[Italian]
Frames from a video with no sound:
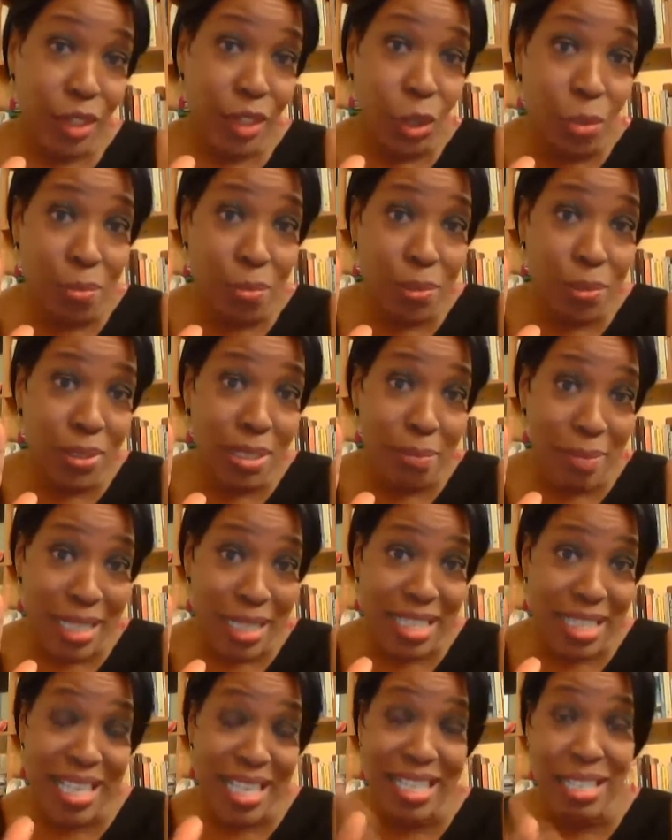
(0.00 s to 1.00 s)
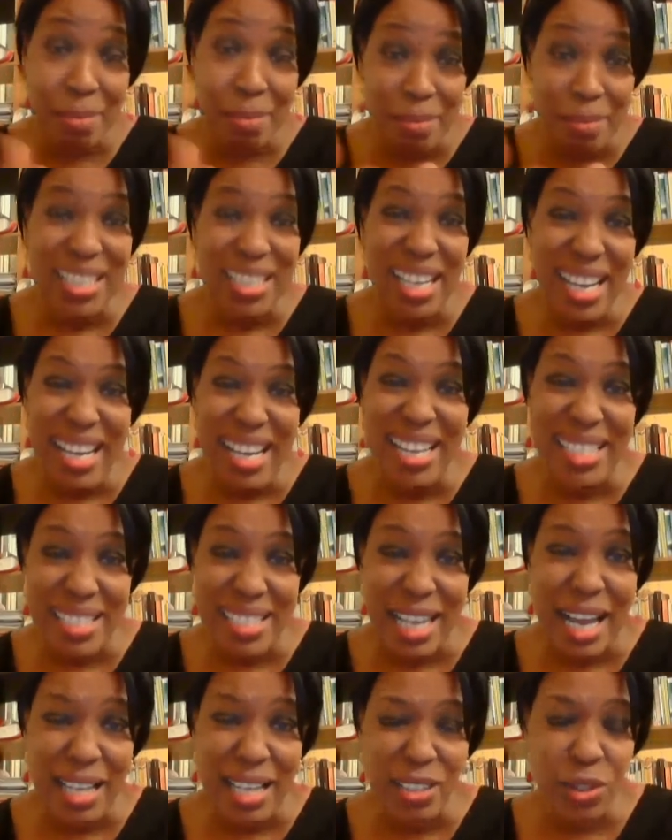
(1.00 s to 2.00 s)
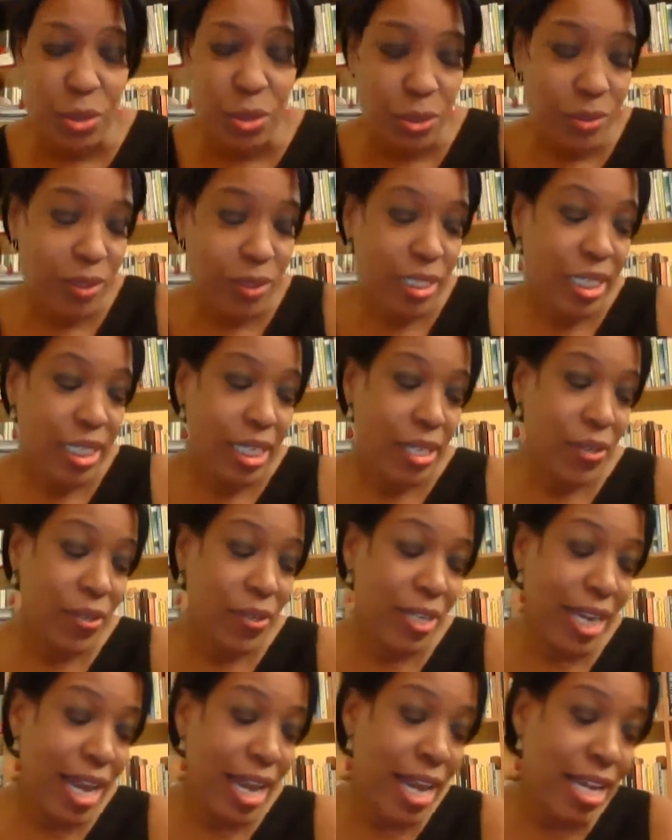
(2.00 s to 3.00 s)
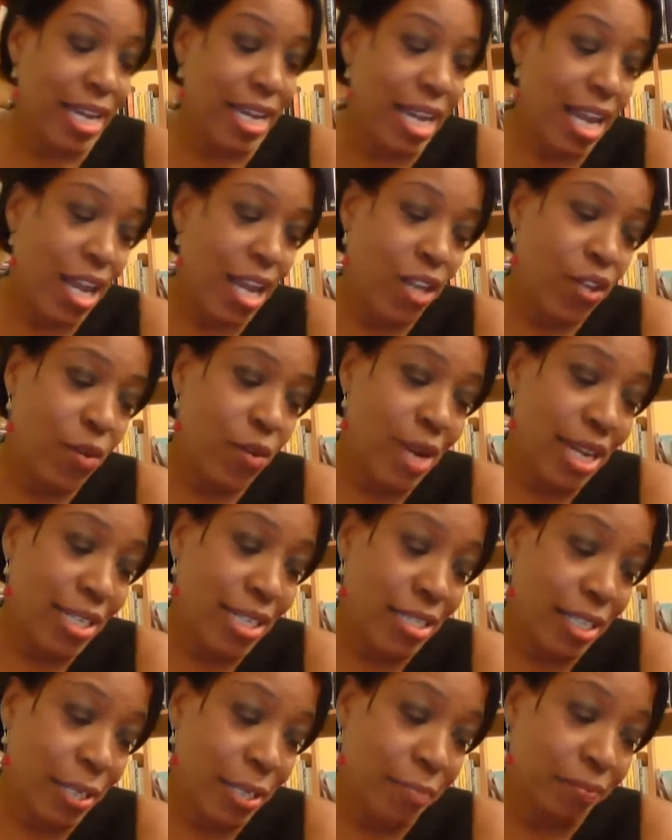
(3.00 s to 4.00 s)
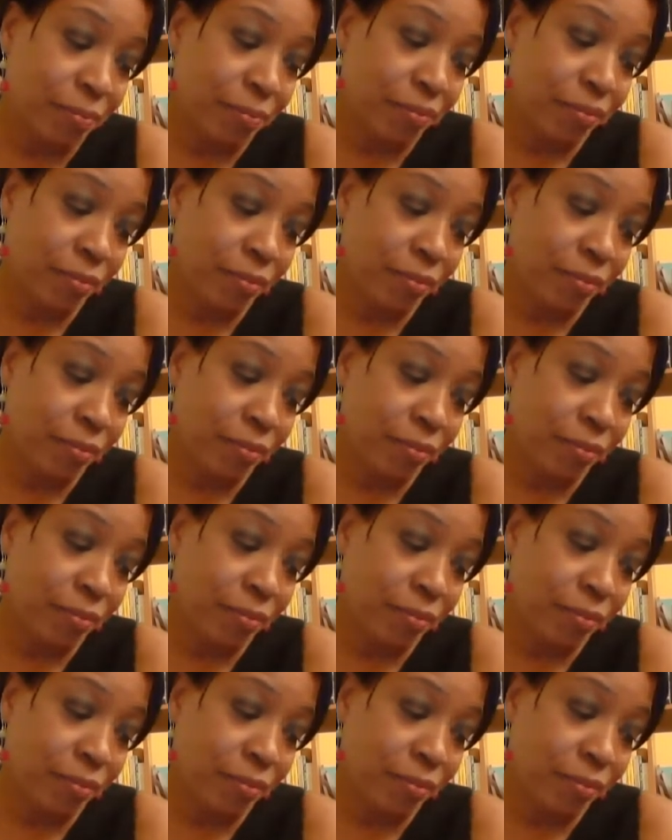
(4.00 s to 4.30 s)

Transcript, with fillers: Un po' di pazienza perché è tanto, ok? Quindi,